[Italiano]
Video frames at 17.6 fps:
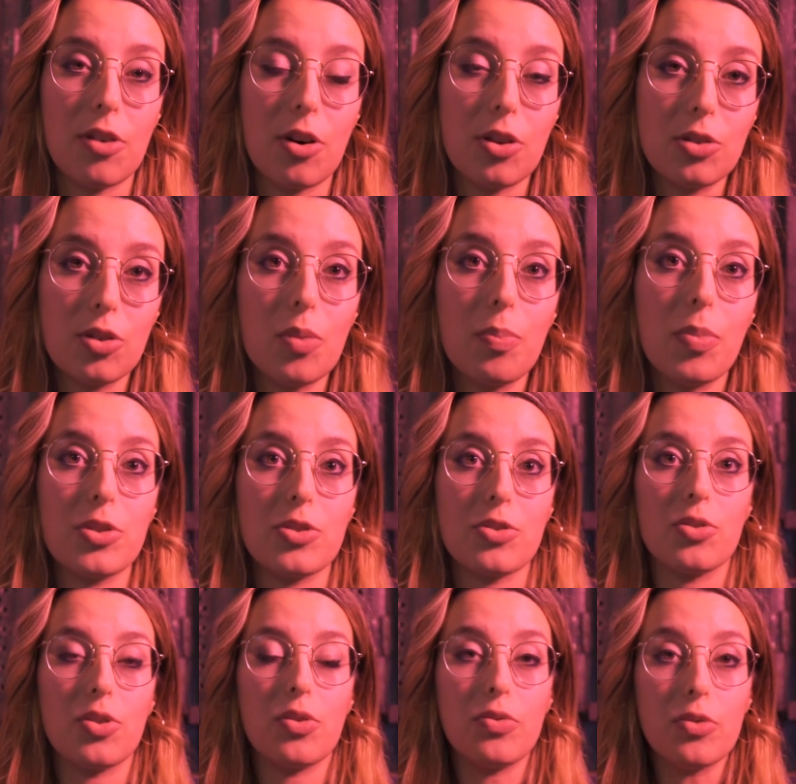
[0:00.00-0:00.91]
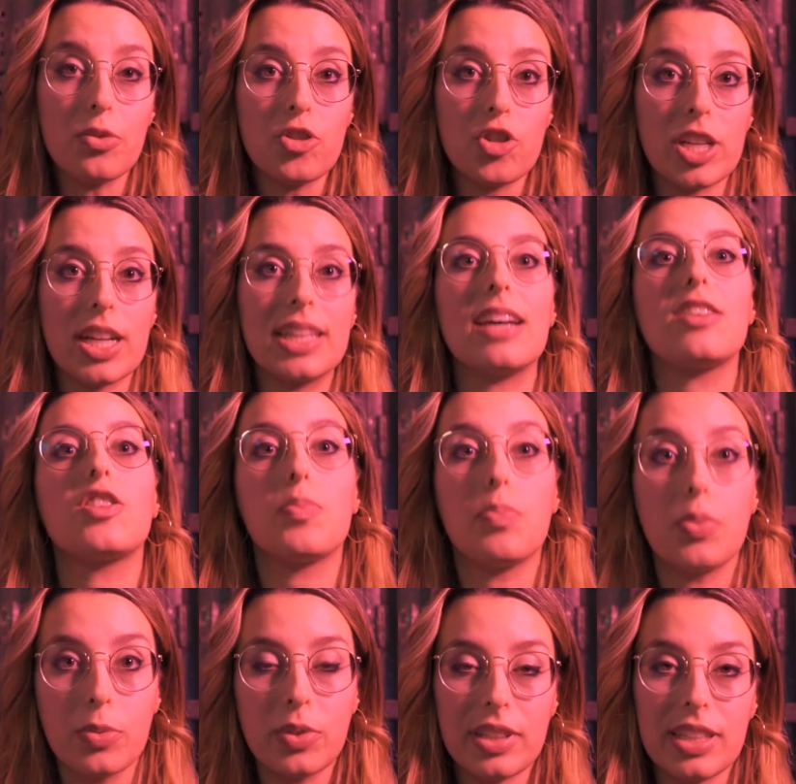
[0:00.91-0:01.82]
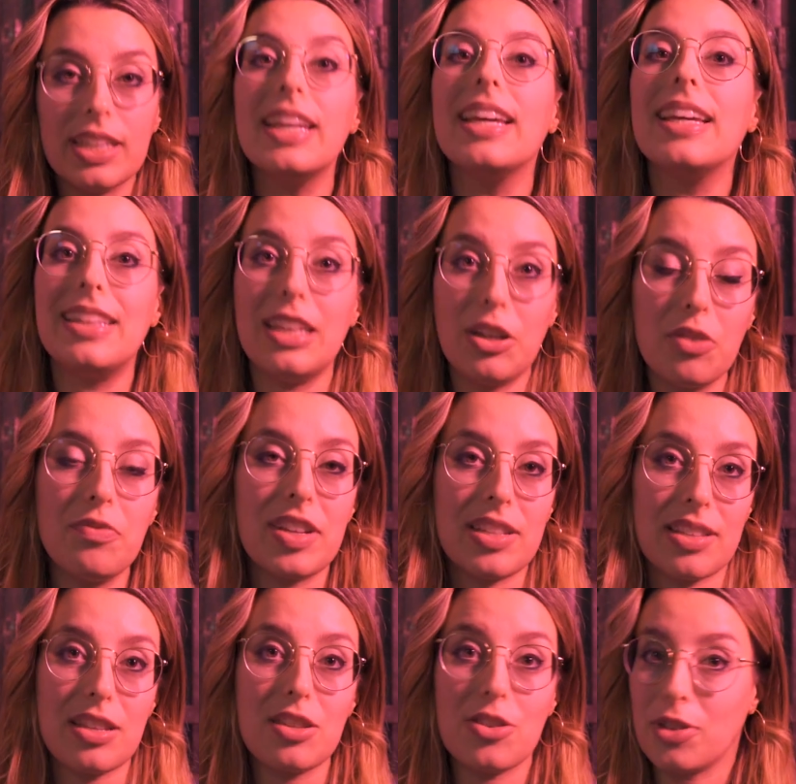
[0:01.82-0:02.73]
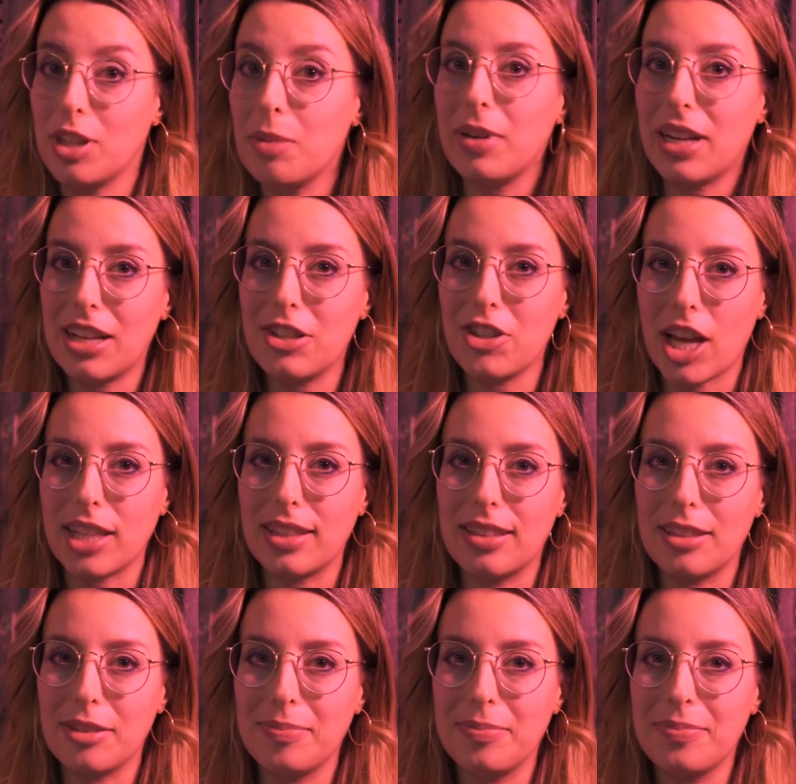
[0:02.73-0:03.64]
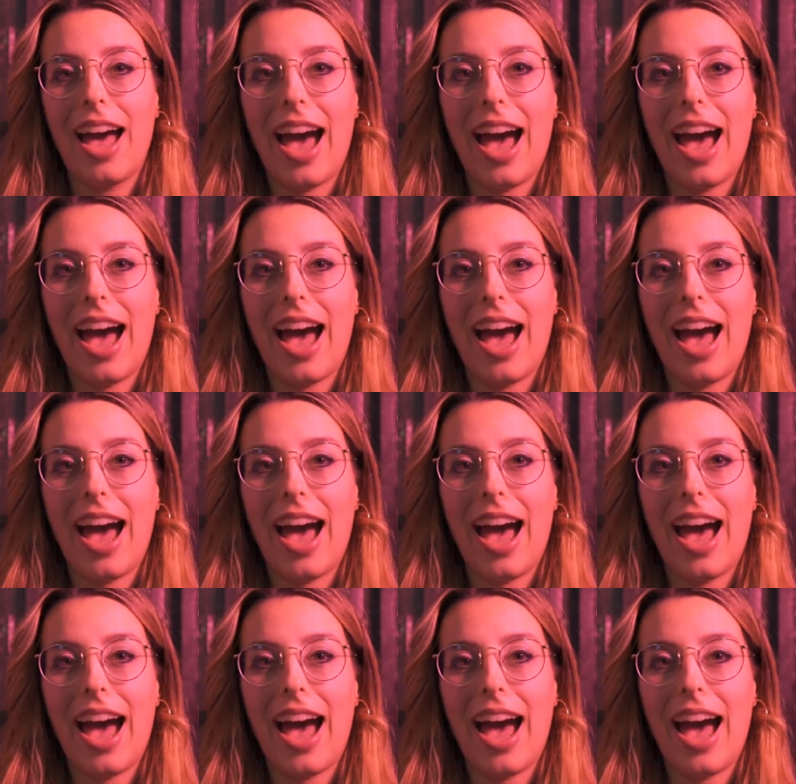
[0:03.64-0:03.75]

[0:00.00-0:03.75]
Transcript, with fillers: foto possono fungere da spunti di comunicazione conversazione per la chat.